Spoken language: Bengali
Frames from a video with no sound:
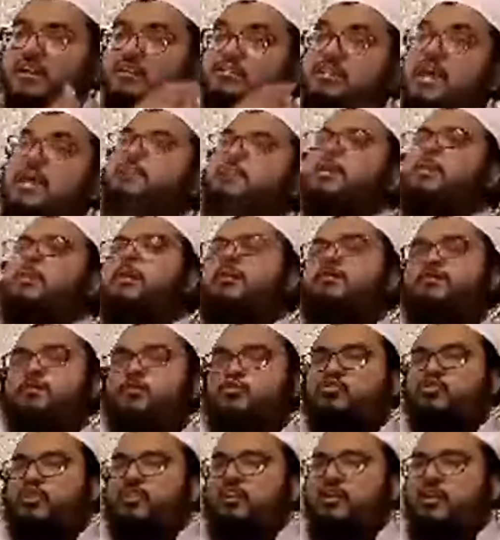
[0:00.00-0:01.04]
তার বাবার
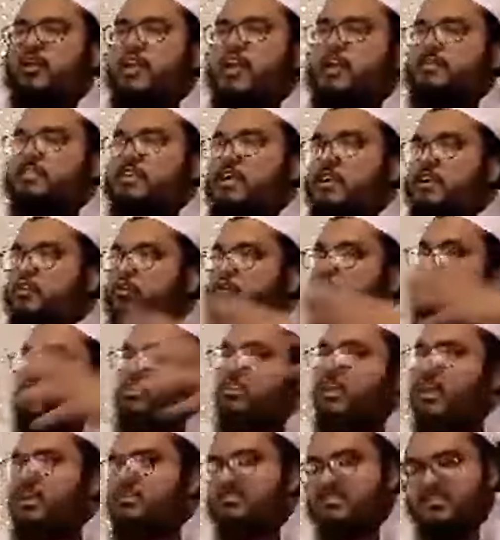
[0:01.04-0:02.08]
প্রতি একটা
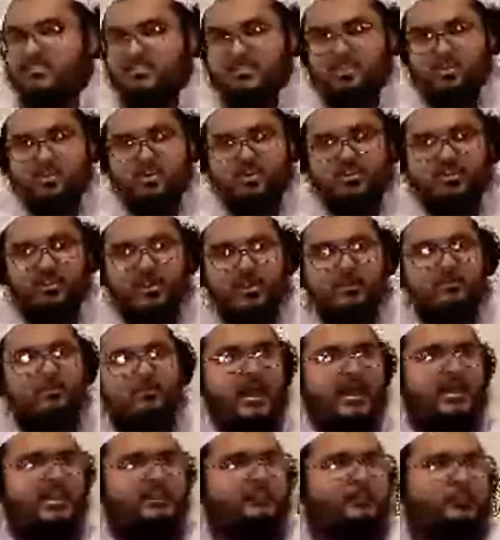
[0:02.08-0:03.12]
অনীহা সৃষ্টি হয়
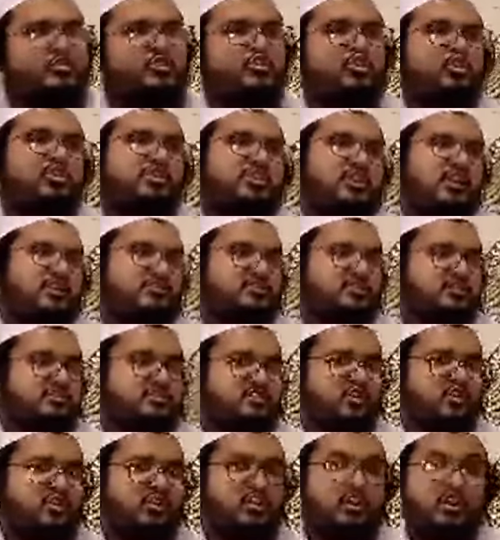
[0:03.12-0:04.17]
মায়ের প্রতি অনীহা সৃষ্টি
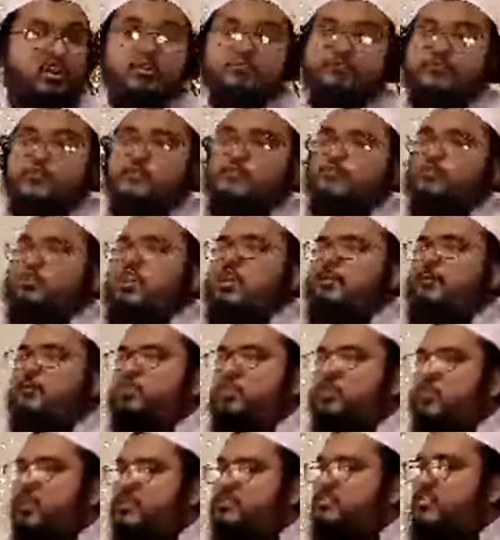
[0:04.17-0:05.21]
হয় ফুফুদের প্রতি
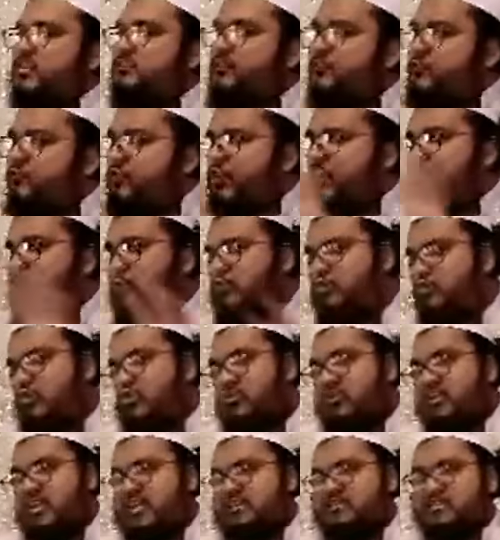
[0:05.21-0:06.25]
বাচ্চার ফুফুদের প্রতি
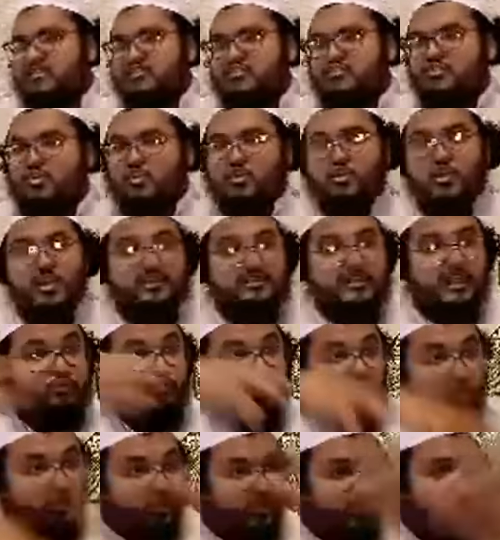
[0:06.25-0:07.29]
অনীহা সৃষ্টি হয় তা
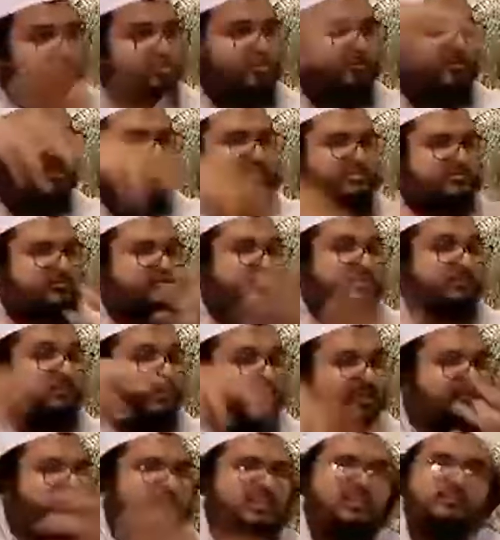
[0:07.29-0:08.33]
তখনই সমাজের মধ্যে
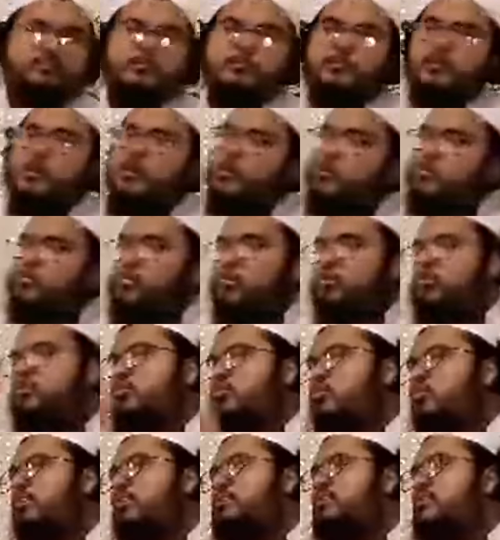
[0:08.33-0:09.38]
পারিবারিকভাবে
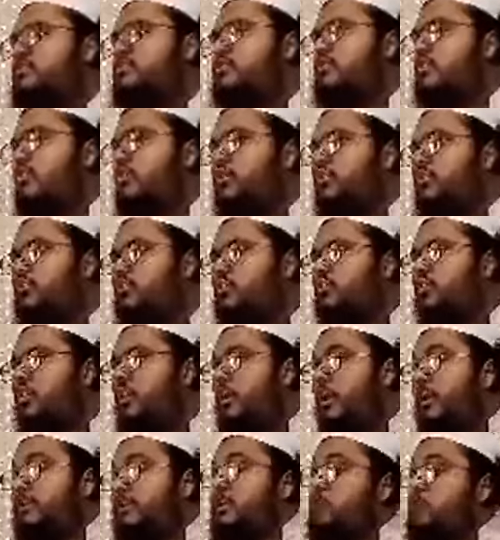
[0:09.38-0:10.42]
গণ্ডগোলের সৃষ্টি হয়
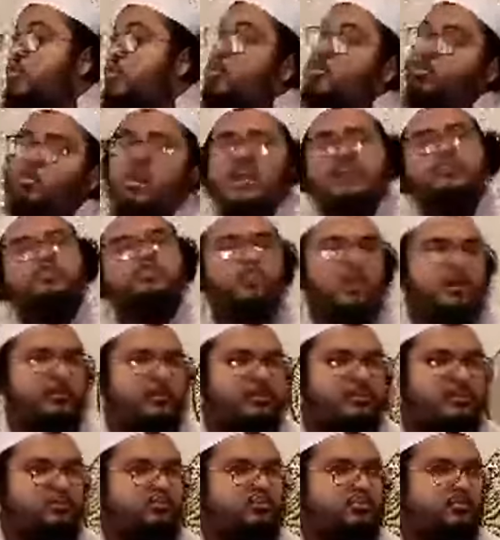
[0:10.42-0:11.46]
এটা কখন আসলো
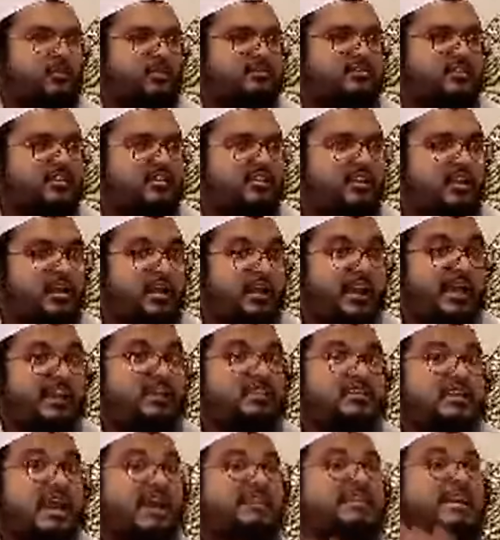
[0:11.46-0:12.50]
আমাদের সমাজে এই
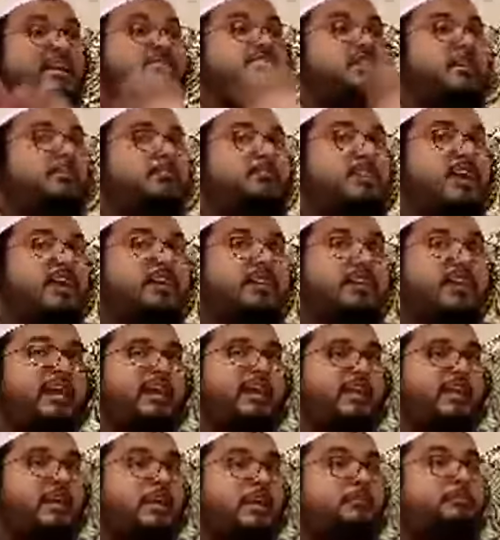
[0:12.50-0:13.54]
সাদা চামড়াকে
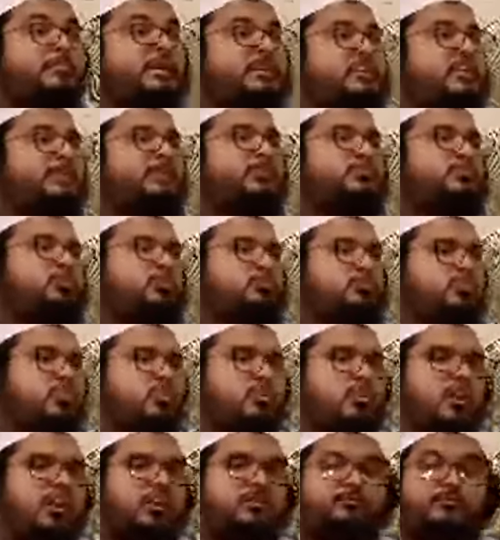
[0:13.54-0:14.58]
বেশি পছন্দ
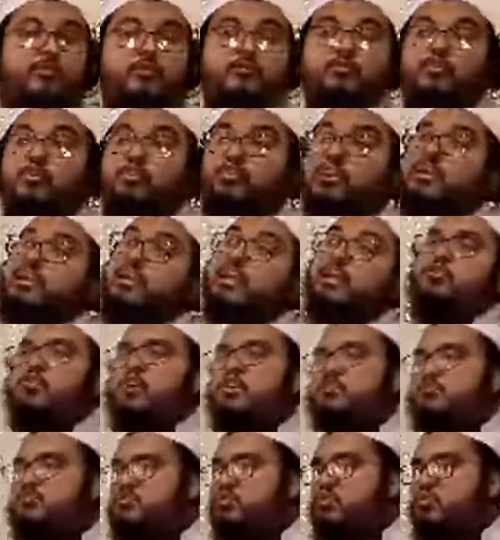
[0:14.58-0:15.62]
করার প্রবণতা কেন
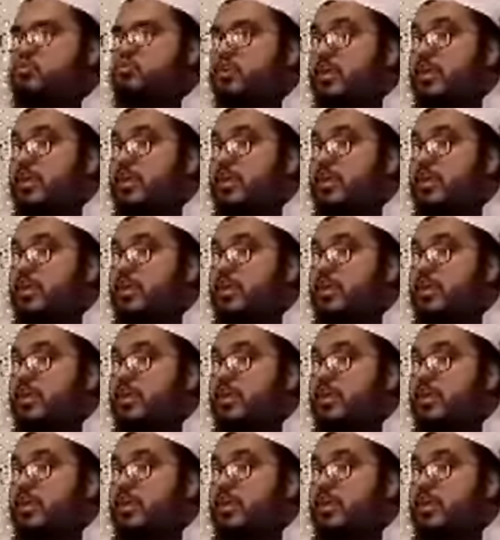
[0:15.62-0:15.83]
আসলো